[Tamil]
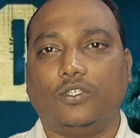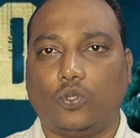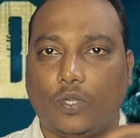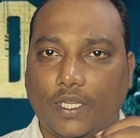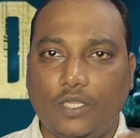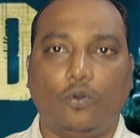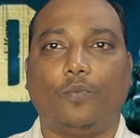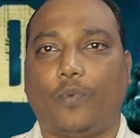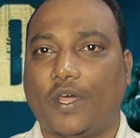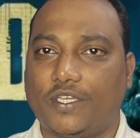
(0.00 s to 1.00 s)
ஸோ இது ஒரு
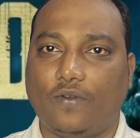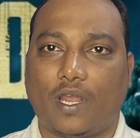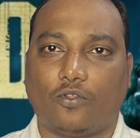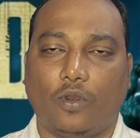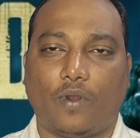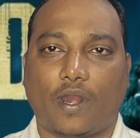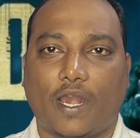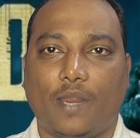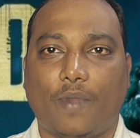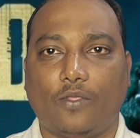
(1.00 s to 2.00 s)
பாசிட்டிவா நான் சொல்லுவேன் நான்
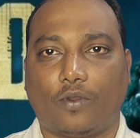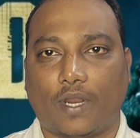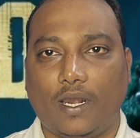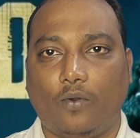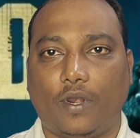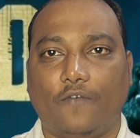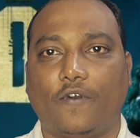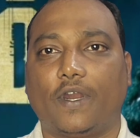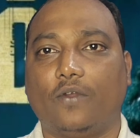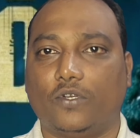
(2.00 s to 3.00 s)
கண்டிப்பா இது ஒரு நல்ல ஒரு
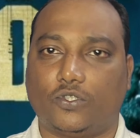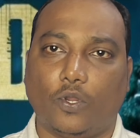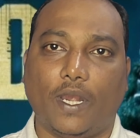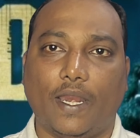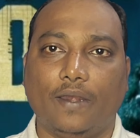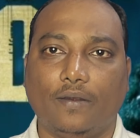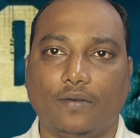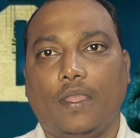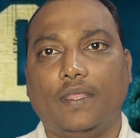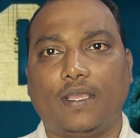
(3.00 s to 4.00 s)
டிஃப்ரெண்டான ஒரு ஸ்டோரி லைன்
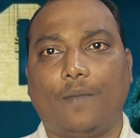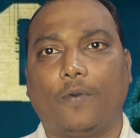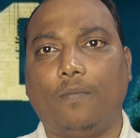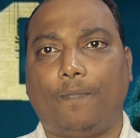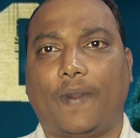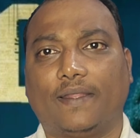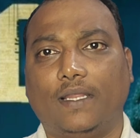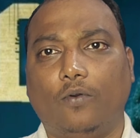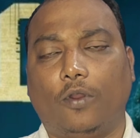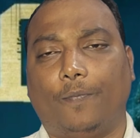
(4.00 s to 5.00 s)
இதுக்கப்புறம்
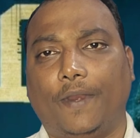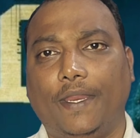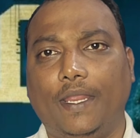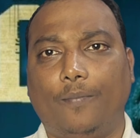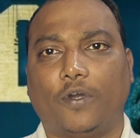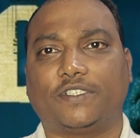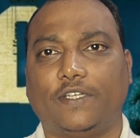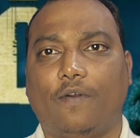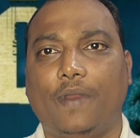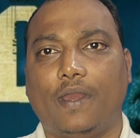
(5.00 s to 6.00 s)
படத்துல ஒரு பெரிய
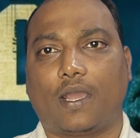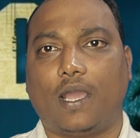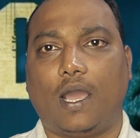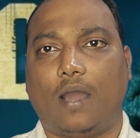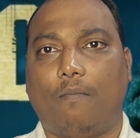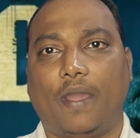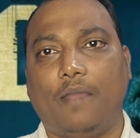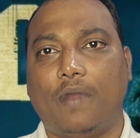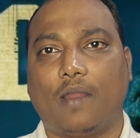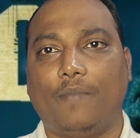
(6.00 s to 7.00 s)
பாசிட்டிவ் அப்படின்னாக்கா
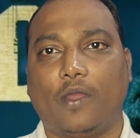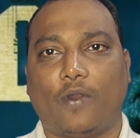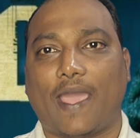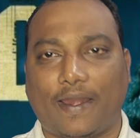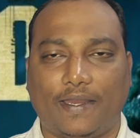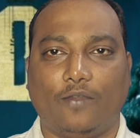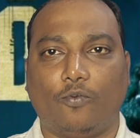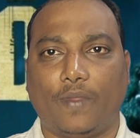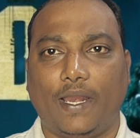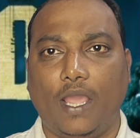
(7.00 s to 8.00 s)
மஹிமா நம்பியாரோட ஆக்டிங்
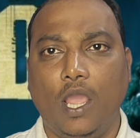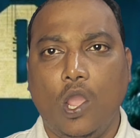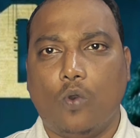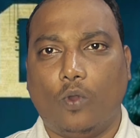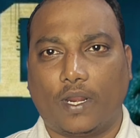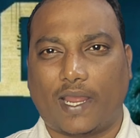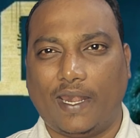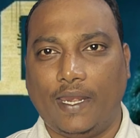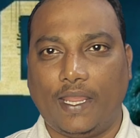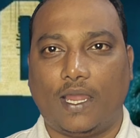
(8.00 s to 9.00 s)
உண்மையிலேயே ஒரு
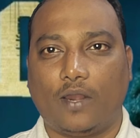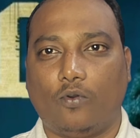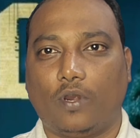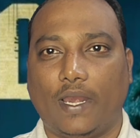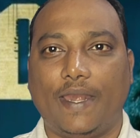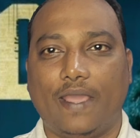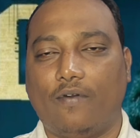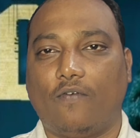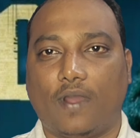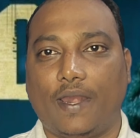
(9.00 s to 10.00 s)
கன்னிங்கான ஒரு லேடியா
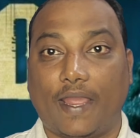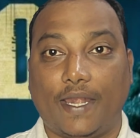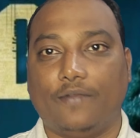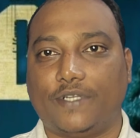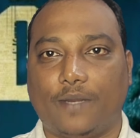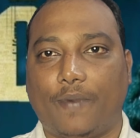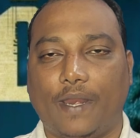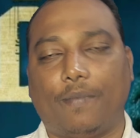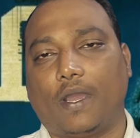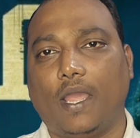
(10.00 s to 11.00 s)
வருவாங்க நெகட்டிவ் ஷேட்
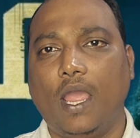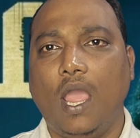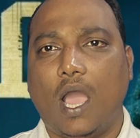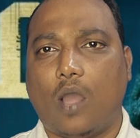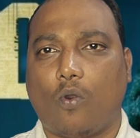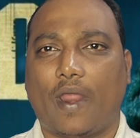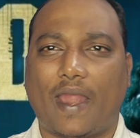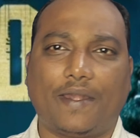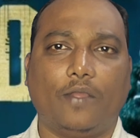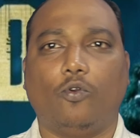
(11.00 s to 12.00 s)
பண்ணியிருப்பாங்க அவங்களோட
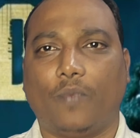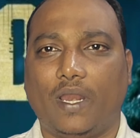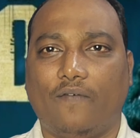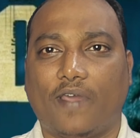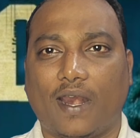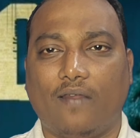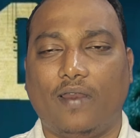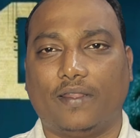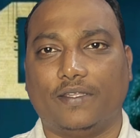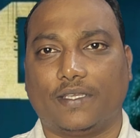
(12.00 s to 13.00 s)
ஆக்டிங் உண்மையிலேயே வேற
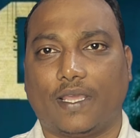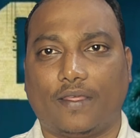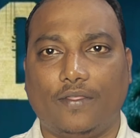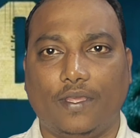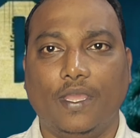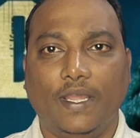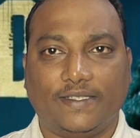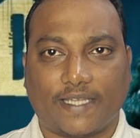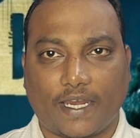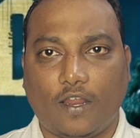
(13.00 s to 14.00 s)
லெவலில் இருந்துச்சுங்க அதாவது
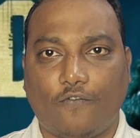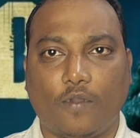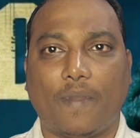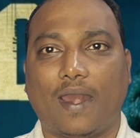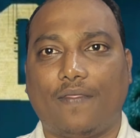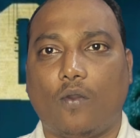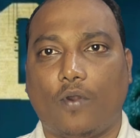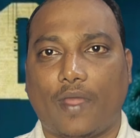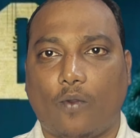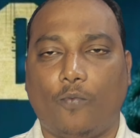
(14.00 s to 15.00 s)
செகண்ட் ஹாஃப்க்கு மேலே தான்
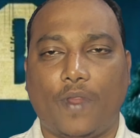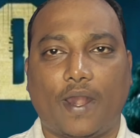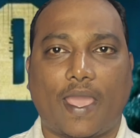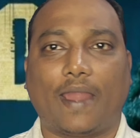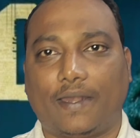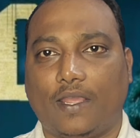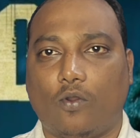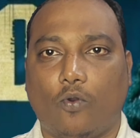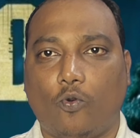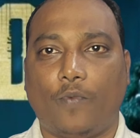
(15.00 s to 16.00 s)
அவங்களோட உண்மையான ஆக்டிங்
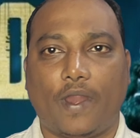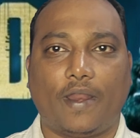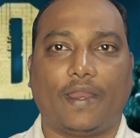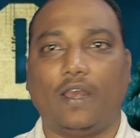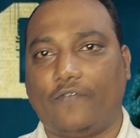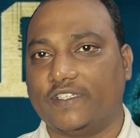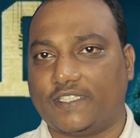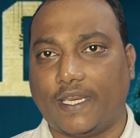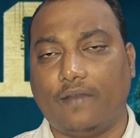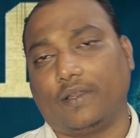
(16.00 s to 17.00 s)
அவங்களோட உண்மையான ரியல் ஃபேஸ்
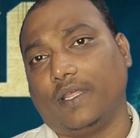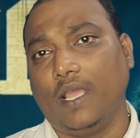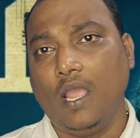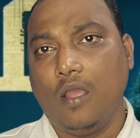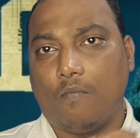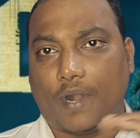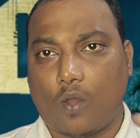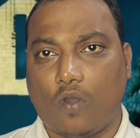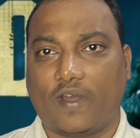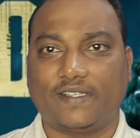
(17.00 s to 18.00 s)
தெரிய வருது பட்
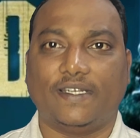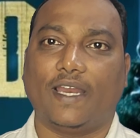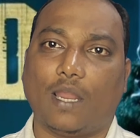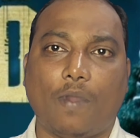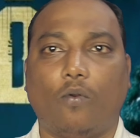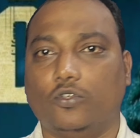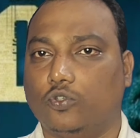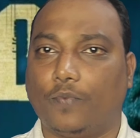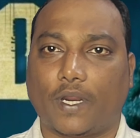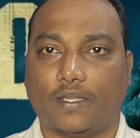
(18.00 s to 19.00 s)
அவங்க வர சீன் எல்லாமே அவ்வளோ
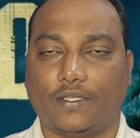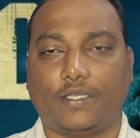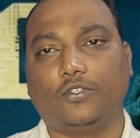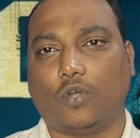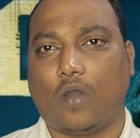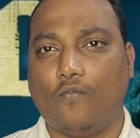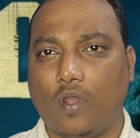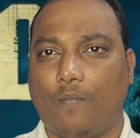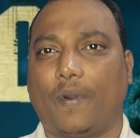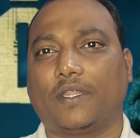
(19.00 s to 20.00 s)
சூப்பராக இருந்துச்சு ஸோ
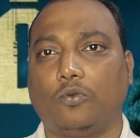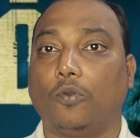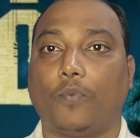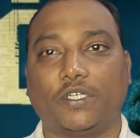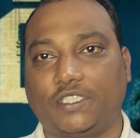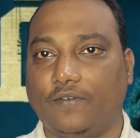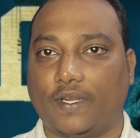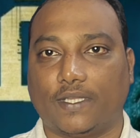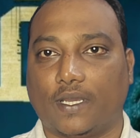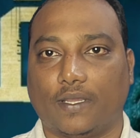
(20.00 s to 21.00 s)
அவங்க படத்துக்கு ஒரு பாசிட்டிவா
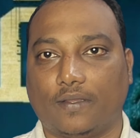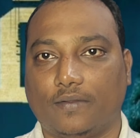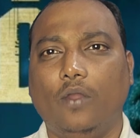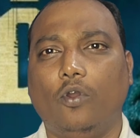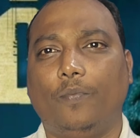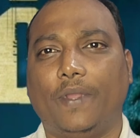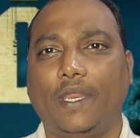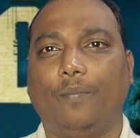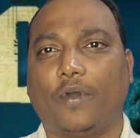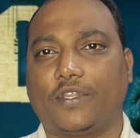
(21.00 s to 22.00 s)
இருந்தாங்க இன்னும் ஒரு
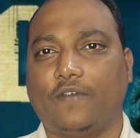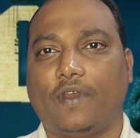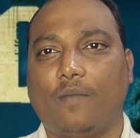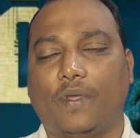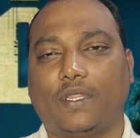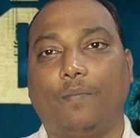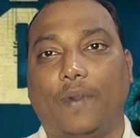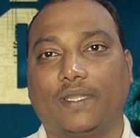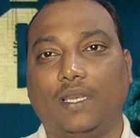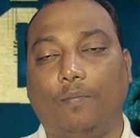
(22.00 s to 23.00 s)
பெரிய பாசிட்டிவ் என்னன்னு பார்த்தீங்கன்னா
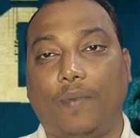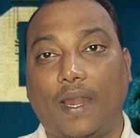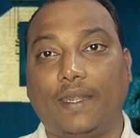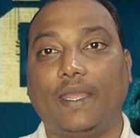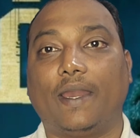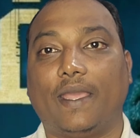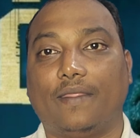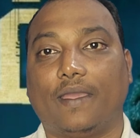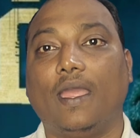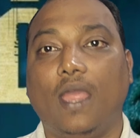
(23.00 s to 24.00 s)
படத்தில் பாட்டே
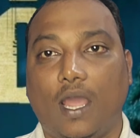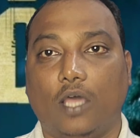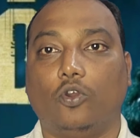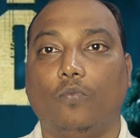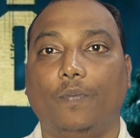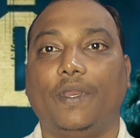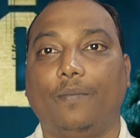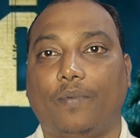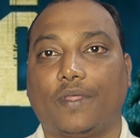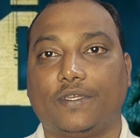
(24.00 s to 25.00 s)
கிடையாதுங்க அது ரொம்ப பெரிய
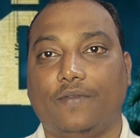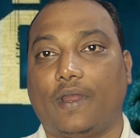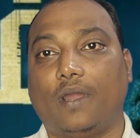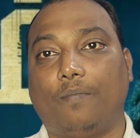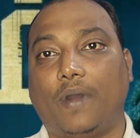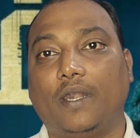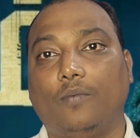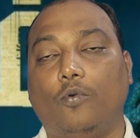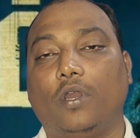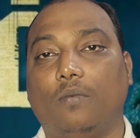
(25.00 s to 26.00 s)
பாசிட்டிவ் ஏன்னா பாட்டை
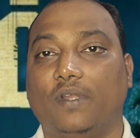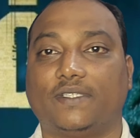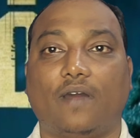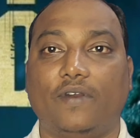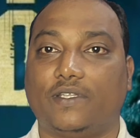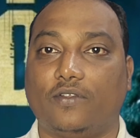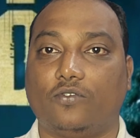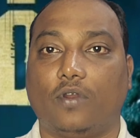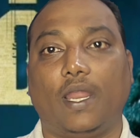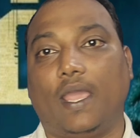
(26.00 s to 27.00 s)
போட்டு நம்மள
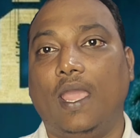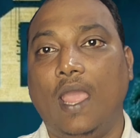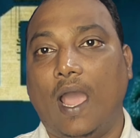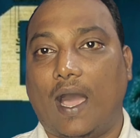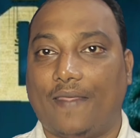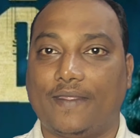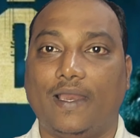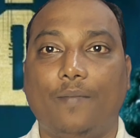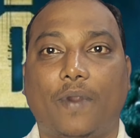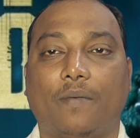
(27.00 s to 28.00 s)
சாவடிச்சோம்ல
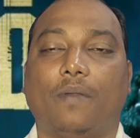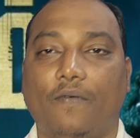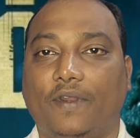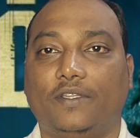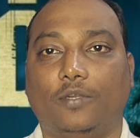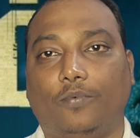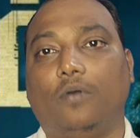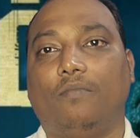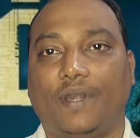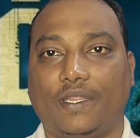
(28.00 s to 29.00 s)
அதனாலேயே படம் நம்ம
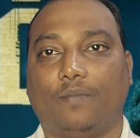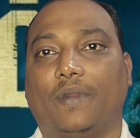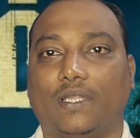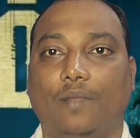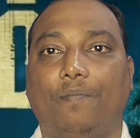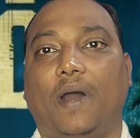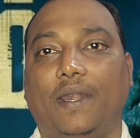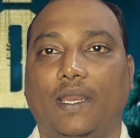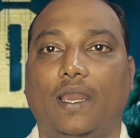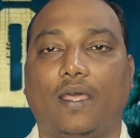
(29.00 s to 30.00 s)
வெறுத்திருப்போம் பட் படத்தில்
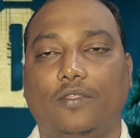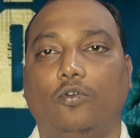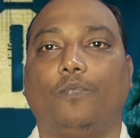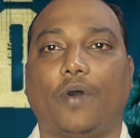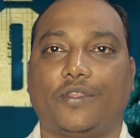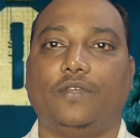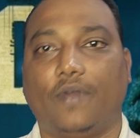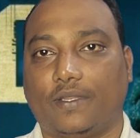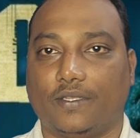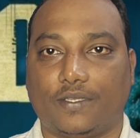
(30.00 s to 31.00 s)
பாட்டு இல்லாதது ஒரு
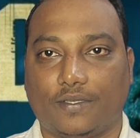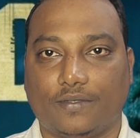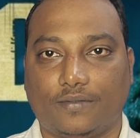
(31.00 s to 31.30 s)
பாசிட்டிவா இருந்துச்சு